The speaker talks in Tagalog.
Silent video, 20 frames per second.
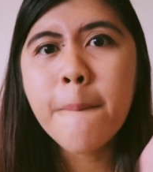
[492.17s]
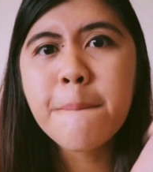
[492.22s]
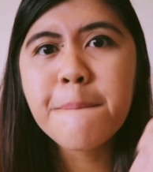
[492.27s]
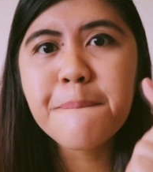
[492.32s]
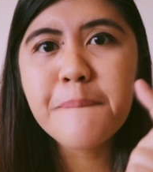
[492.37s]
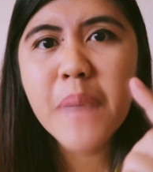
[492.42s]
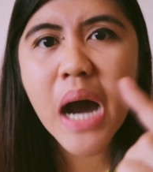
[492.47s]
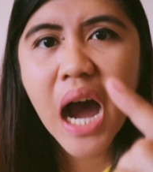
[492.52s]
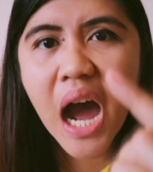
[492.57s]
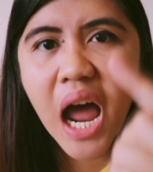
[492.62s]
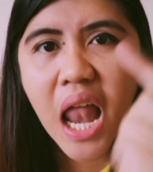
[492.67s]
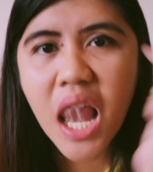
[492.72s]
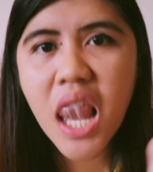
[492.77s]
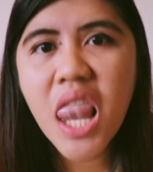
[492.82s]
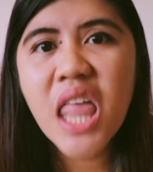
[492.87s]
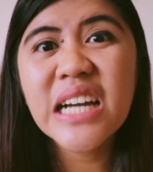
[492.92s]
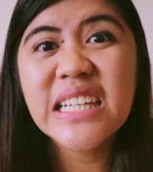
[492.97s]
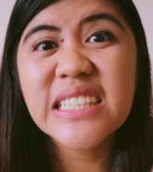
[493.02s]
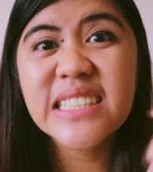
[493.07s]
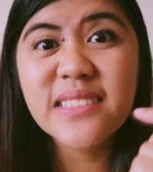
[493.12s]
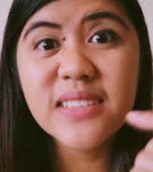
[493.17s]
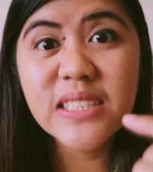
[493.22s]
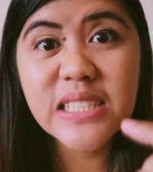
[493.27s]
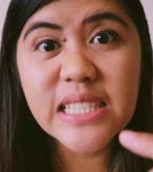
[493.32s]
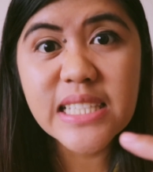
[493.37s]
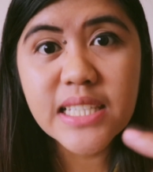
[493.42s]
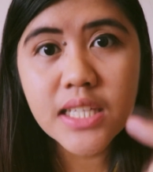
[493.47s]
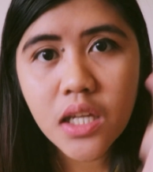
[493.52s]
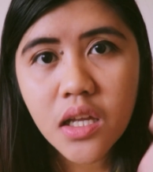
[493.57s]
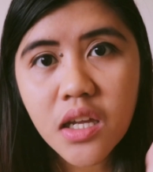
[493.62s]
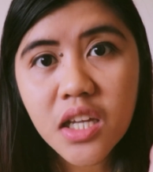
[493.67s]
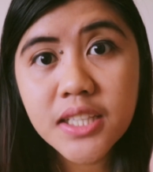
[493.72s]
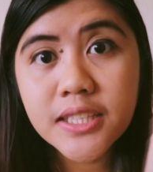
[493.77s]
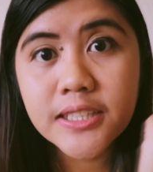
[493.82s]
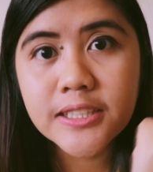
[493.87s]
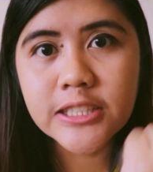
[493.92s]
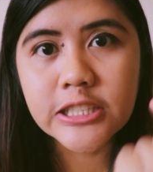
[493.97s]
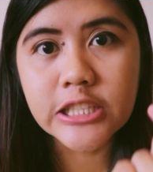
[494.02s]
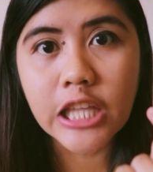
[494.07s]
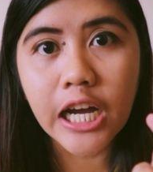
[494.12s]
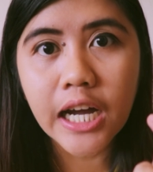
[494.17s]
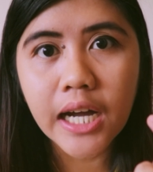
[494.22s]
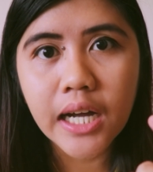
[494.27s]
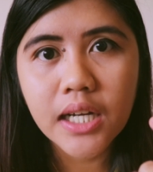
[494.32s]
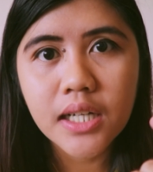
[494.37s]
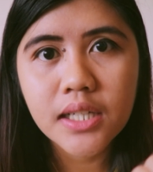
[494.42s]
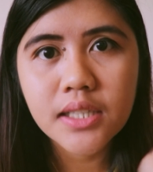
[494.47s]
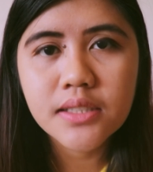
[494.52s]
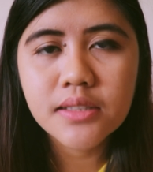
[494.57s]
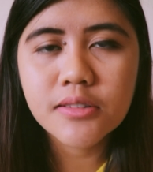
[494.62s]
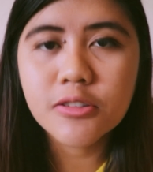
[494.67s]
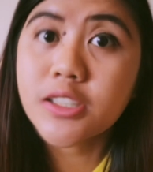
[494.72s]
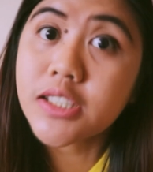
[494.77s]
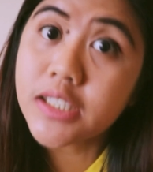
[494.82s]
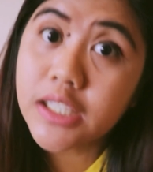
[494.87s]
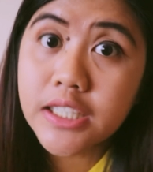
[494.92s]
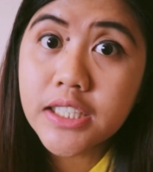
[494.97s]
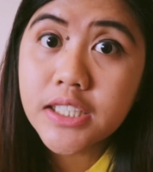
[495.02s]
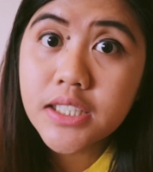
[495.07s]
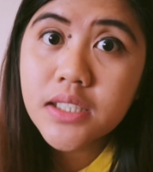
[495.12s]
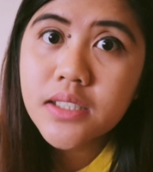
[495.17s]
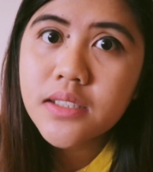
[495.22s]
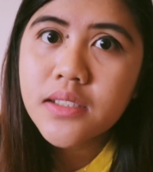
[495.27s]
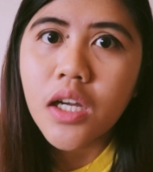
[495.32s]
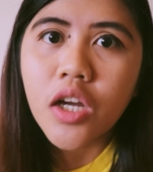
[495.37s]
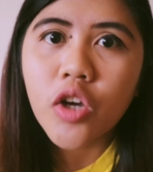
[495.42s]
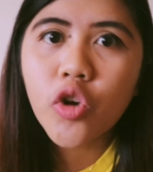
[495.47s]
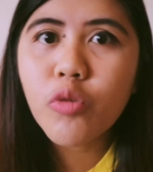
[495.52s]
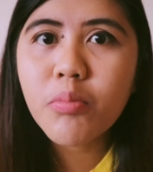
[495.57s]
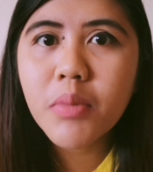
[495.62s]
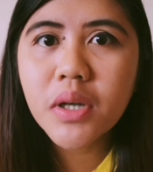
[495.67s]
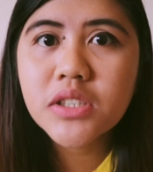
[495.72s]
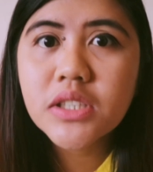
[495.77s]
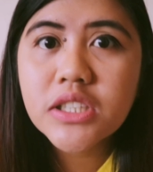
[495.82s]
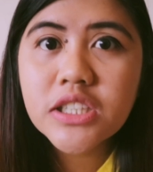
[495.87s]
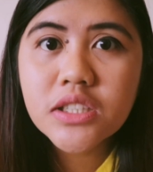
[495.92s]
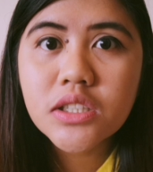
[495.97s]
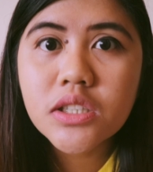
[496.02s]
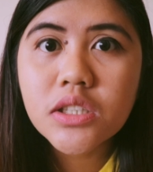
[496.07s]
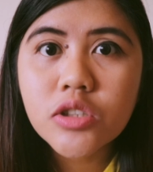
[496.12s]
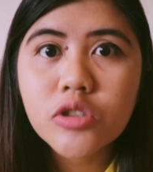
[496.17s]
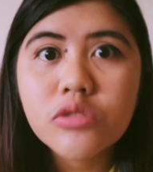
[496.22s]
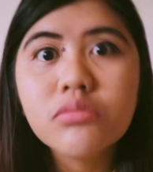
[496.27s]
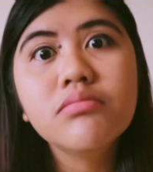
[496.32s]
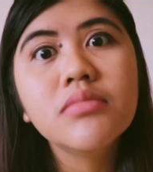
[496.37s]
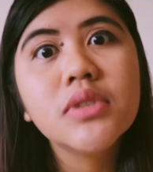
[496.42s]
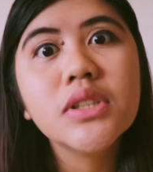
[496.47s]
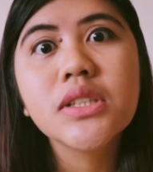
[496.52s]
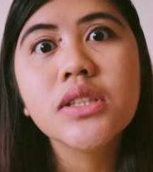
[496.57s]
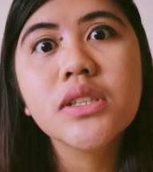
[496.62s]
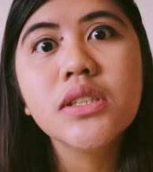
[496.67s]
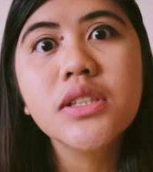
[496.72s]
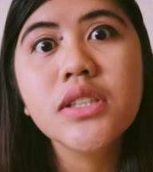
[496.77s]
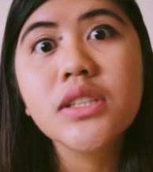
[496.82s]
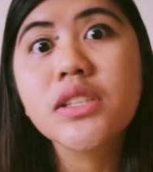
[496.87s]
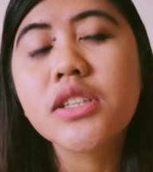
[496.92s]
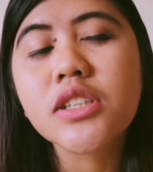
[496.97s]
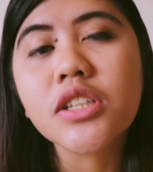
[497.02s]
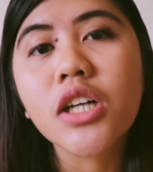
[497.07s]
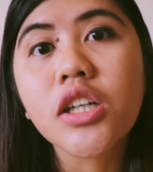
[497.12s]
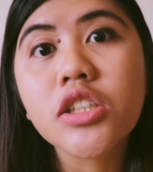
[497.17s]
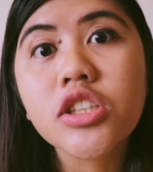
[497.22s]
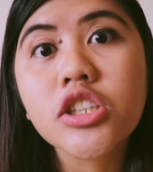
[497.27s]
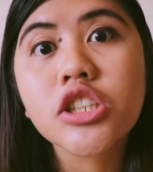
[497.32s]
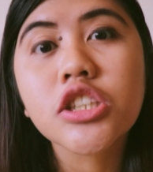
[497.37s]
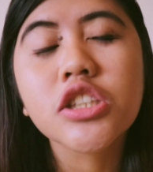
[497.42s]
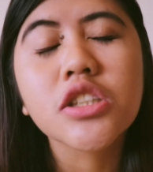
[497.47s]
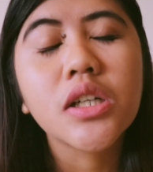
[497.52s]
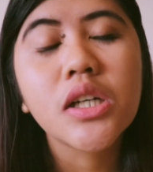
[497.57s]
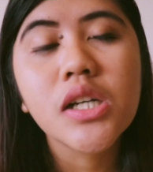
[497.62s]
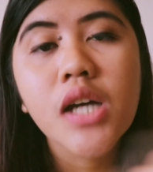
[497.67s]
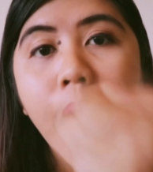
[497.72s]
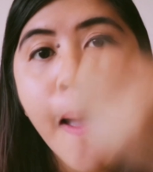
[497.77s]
Maldita. Okay? Kung maldita ako, maldita siya.